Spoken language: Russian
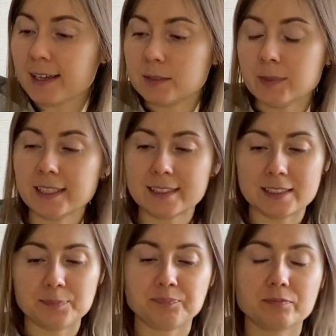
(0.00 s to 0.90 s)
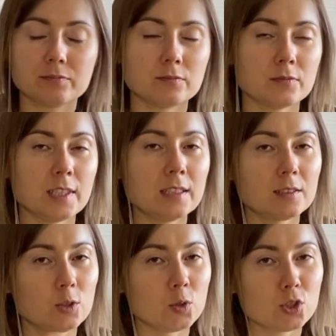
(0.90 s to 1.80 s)
Смотрите,
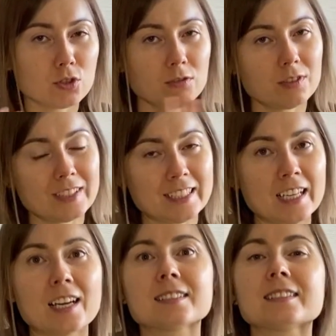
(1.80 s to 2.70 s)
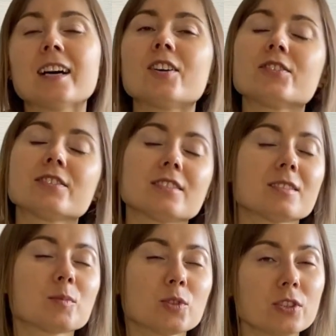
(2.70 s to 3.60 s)
это то, что наверняка знают э,
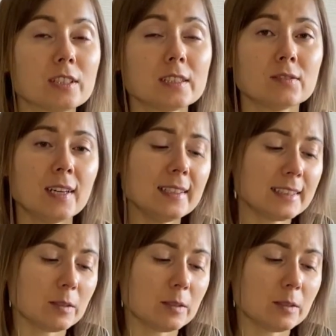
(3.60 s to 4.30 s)
многие из вас.